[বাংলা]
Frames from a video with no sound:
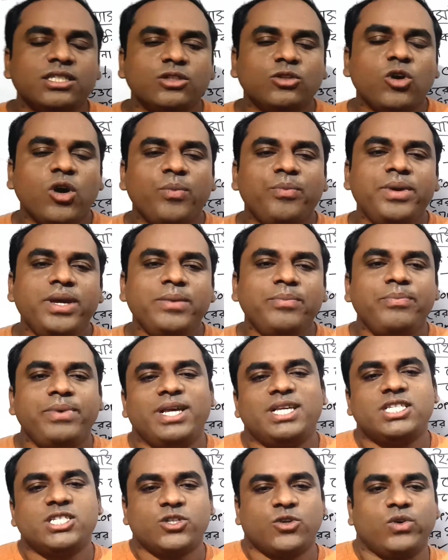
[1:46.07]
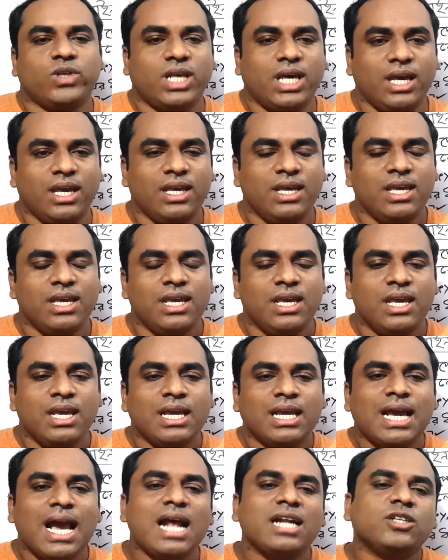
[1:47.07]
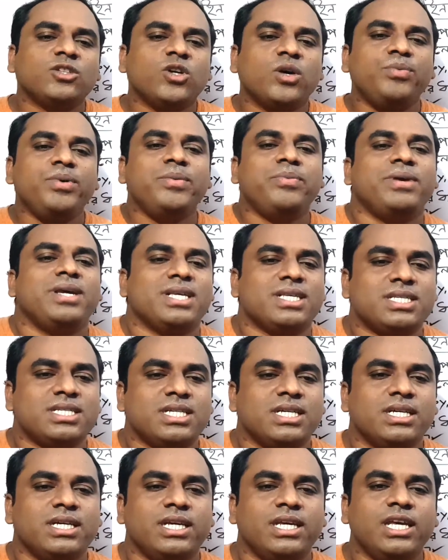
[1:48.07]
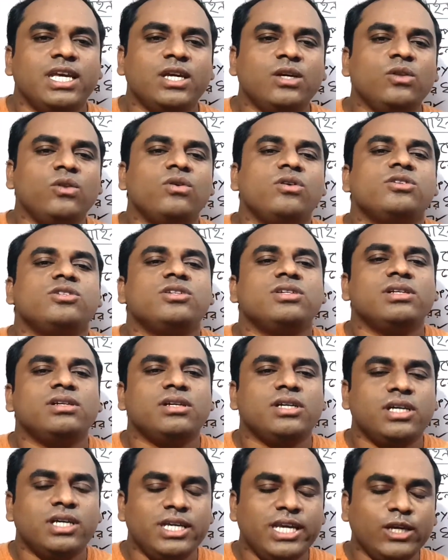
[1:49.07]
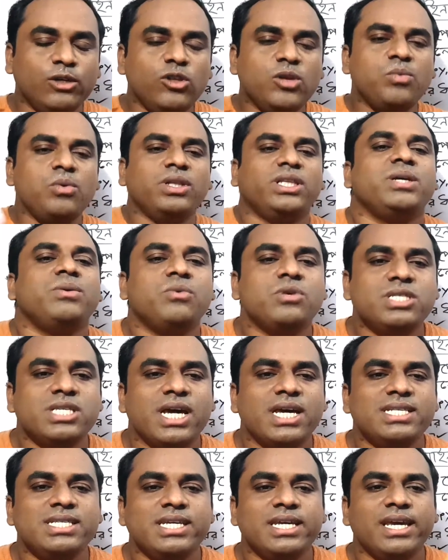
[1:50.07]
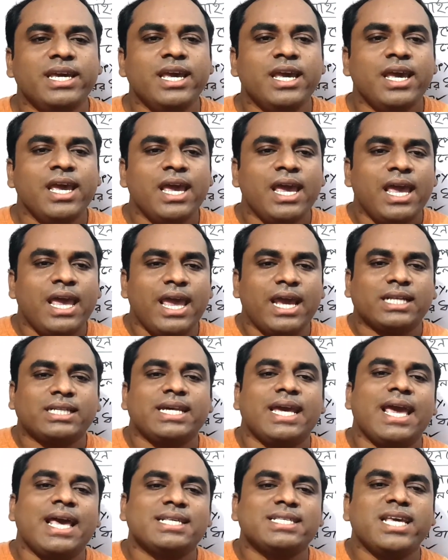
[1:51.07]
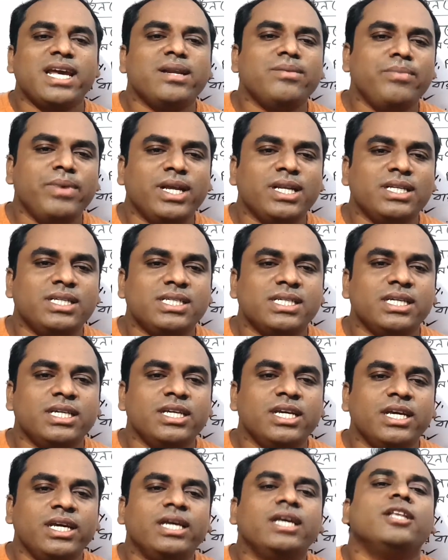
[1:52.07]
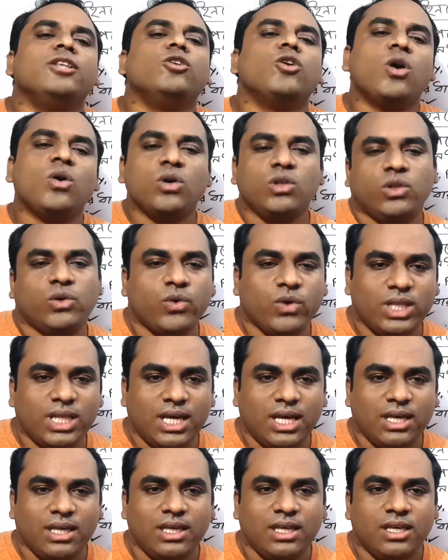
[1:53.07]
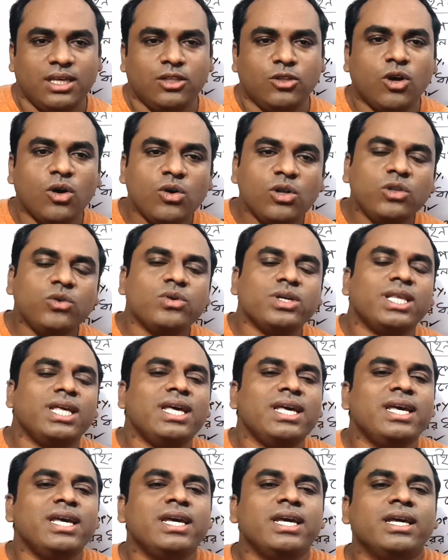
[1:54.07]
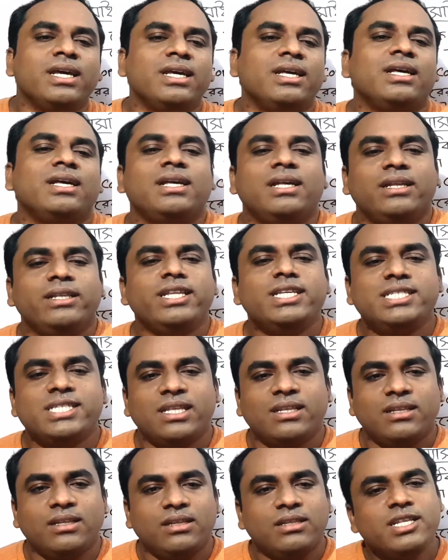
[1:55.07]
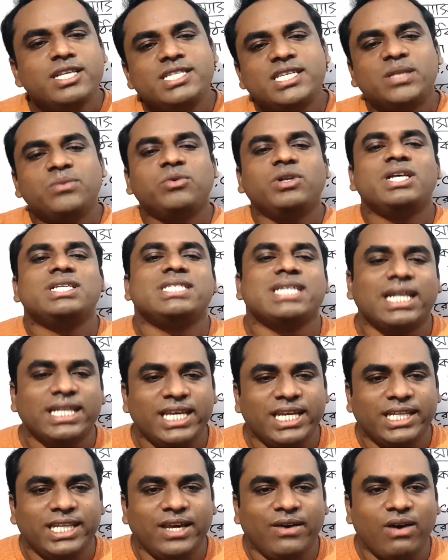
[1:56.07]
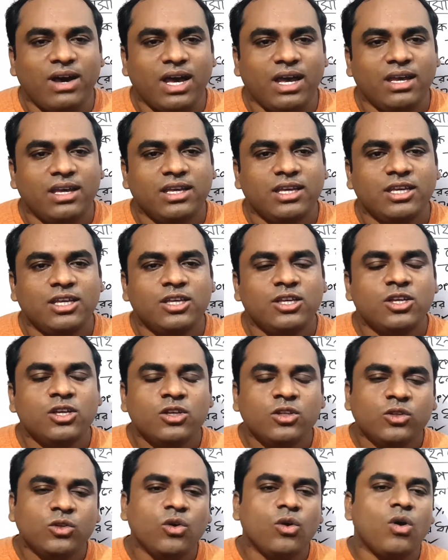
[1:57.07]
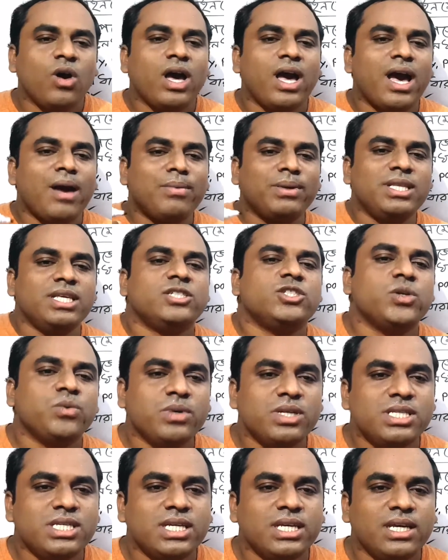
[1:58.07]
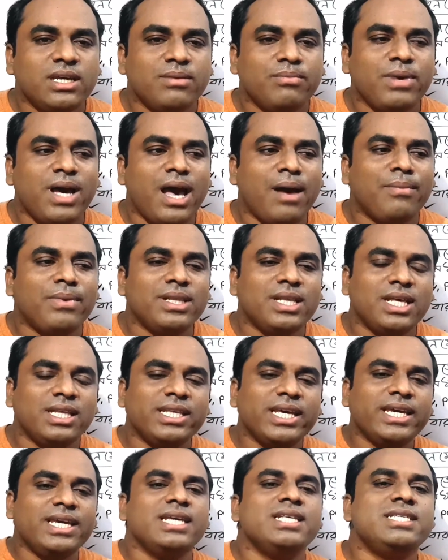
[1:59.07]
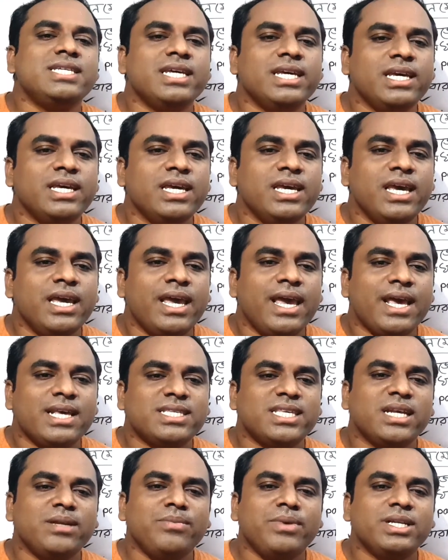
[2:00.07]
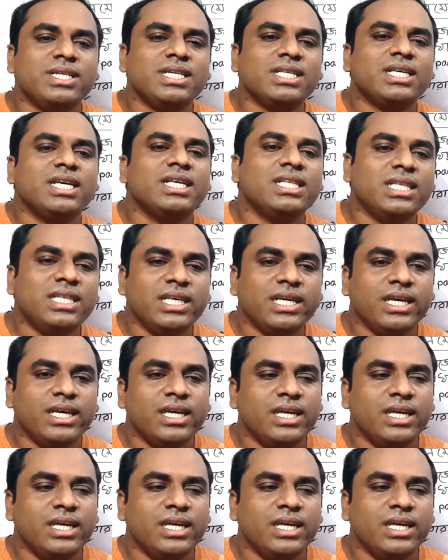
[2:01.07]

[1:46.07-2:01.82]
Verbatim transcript: কপি পেস্ট করা কাট কপি পেস্ট এগুলো এগুলো বলতে বোঝায় যে একটা অ্যাসাইনমেন্ট নকল করা নকল করে নিজের নিজের বলে চালিয়ে দেওয়া তো আমাদের সমাজে বা আমরা দেখি যে অ্যাসাইনমেন্টের ক্ষেত্রে